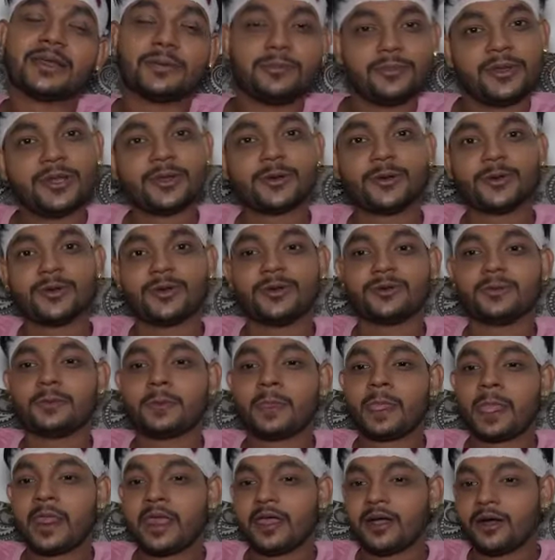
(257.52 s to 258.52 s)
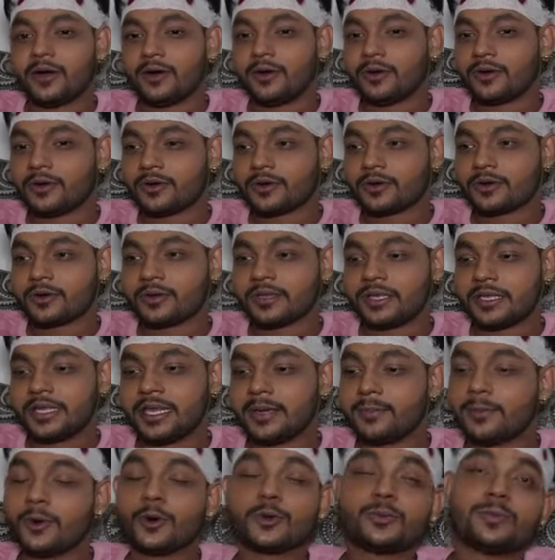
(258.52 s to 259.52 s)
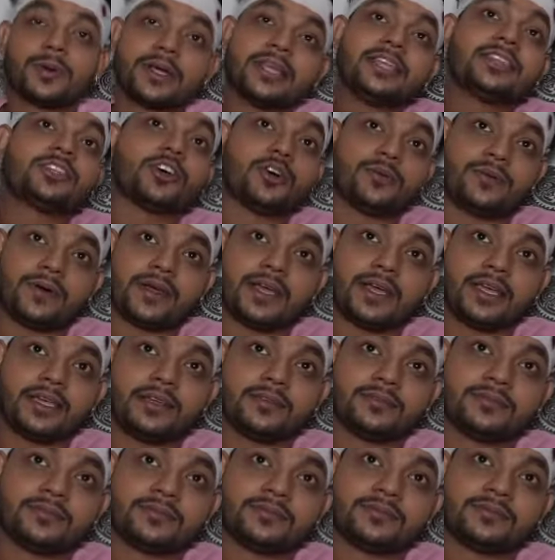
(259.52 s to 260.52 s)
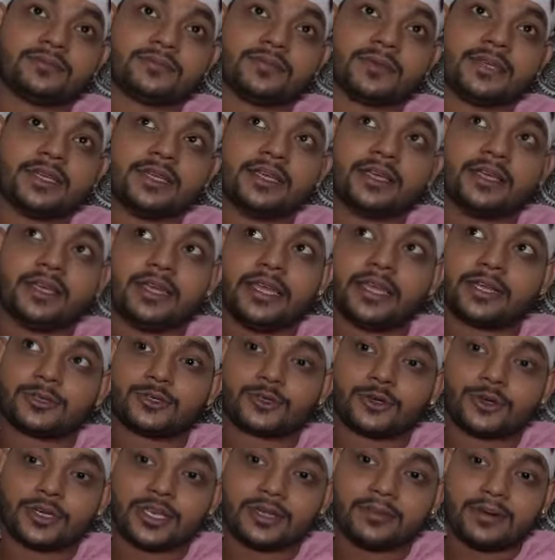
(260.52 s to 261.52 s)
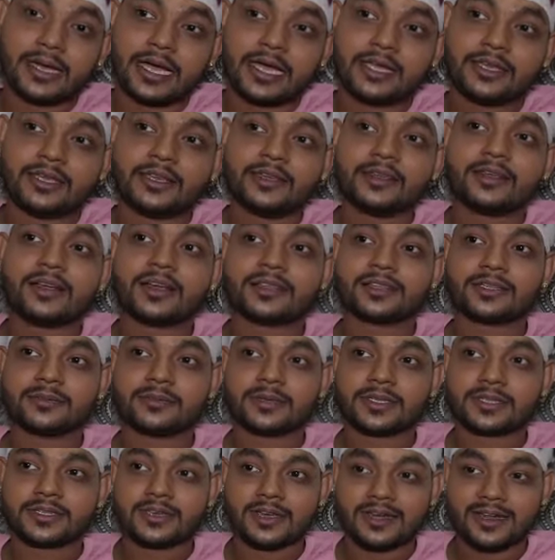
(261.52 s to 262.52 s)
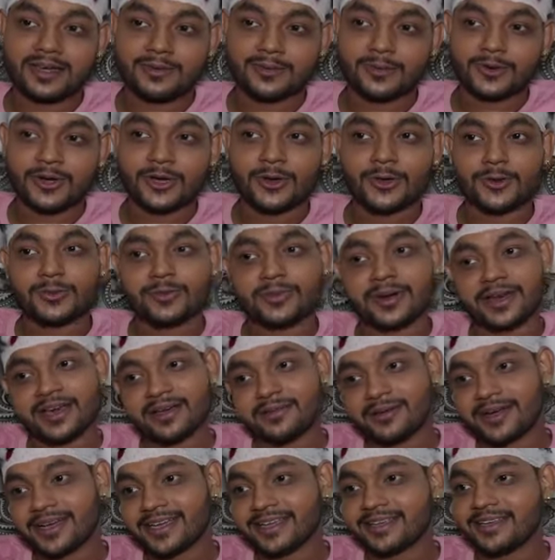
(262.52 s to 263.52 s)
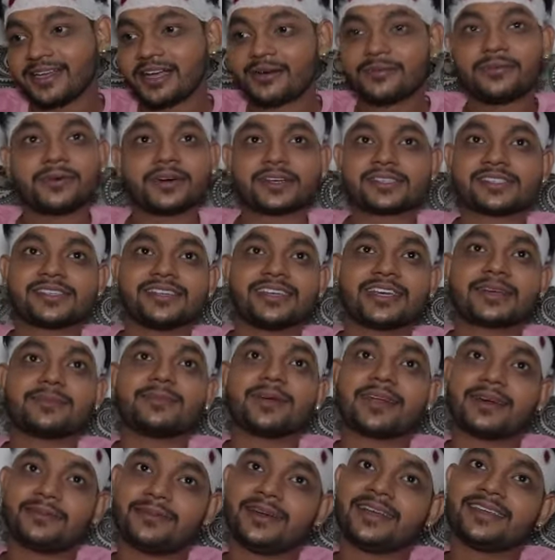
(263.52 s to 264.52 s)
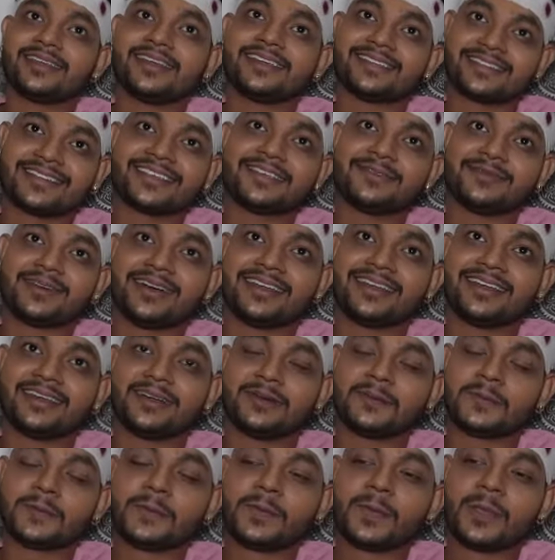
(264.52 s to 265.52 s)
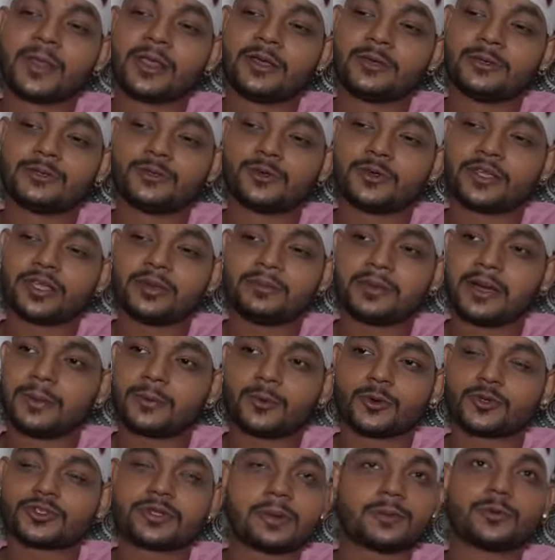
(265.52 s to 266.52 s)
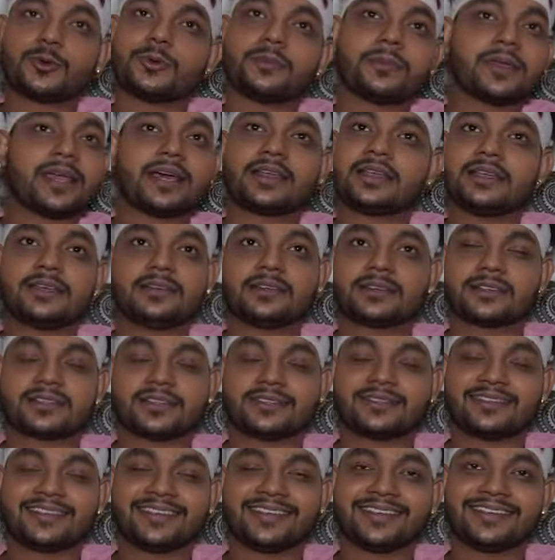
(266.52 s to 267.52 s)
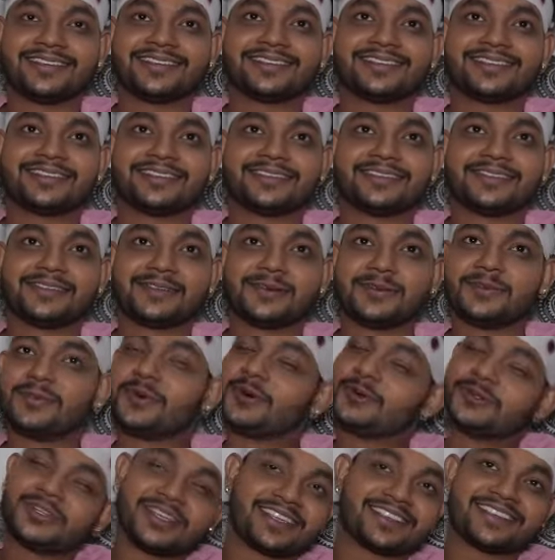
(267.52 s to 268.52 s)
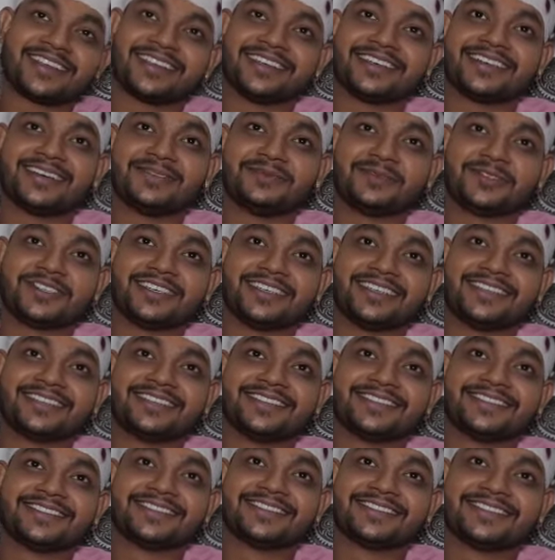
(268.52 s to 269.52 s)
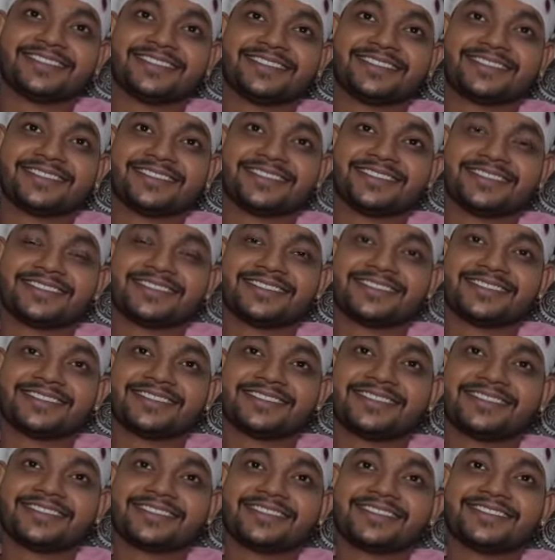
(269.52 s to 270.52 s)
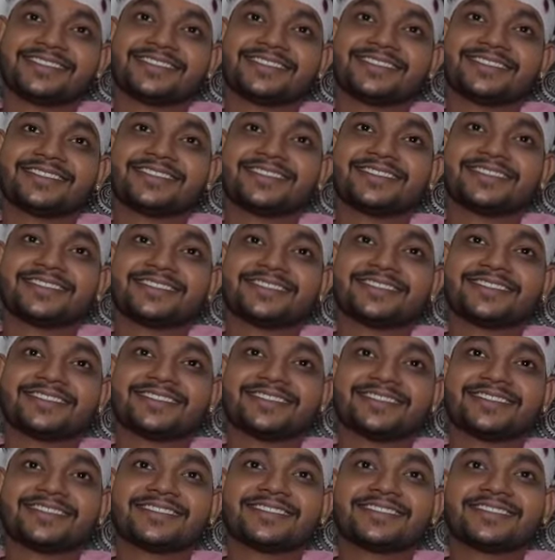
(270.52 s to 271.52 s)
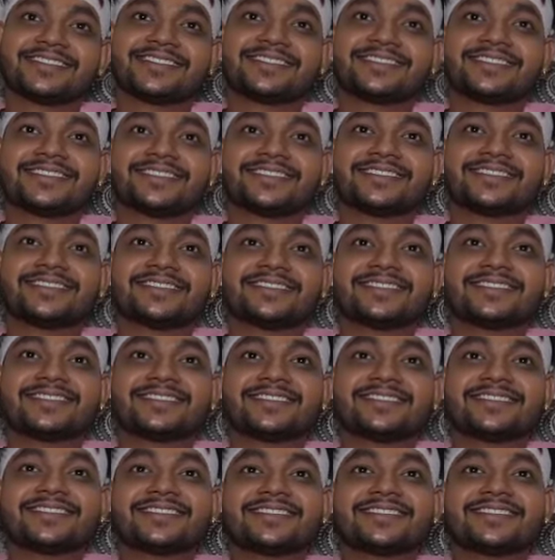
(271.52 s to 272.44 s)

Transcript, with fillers: बिल्कुल और ये बहुत बड़ी तोहफा है एक छोटे भाई का तबीयत ख़राब होना और बड़ा भाई का फ़र्ज एक बड़ा भाई ऐसे निभाया जो कि हम आपको शब्दों में बयान नहीं कर सकते हैं बहुत ही अच्छा लगा मुझे तो आप दोनों भाइयों को प्यार की गाथा तो